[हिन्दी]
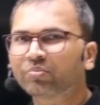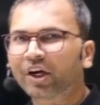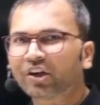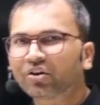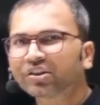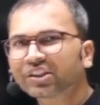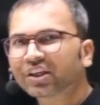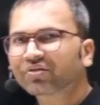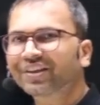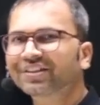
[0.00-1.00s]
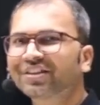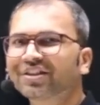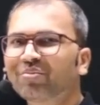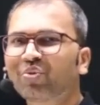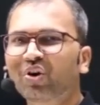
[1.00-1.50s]
बायोलॉजी के क्वेश्चंस
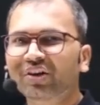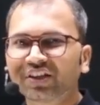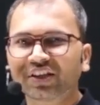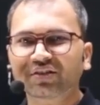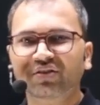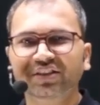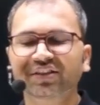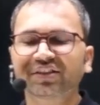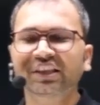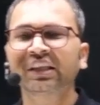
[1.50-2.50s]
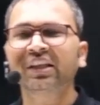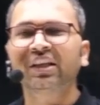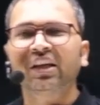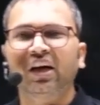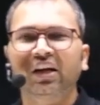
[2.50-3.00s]
है बॉटनी के क्वेश्चंस है
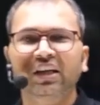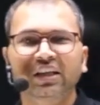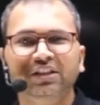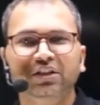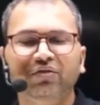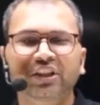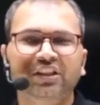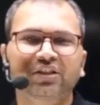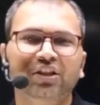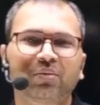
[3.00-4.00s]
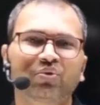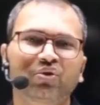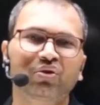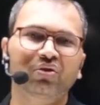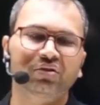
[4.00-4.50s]
अगर ऐसे क्वेश्चंस
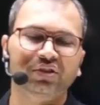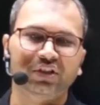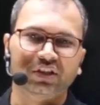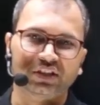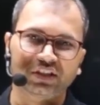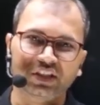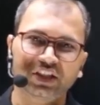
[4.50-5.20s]
आपको सी uh,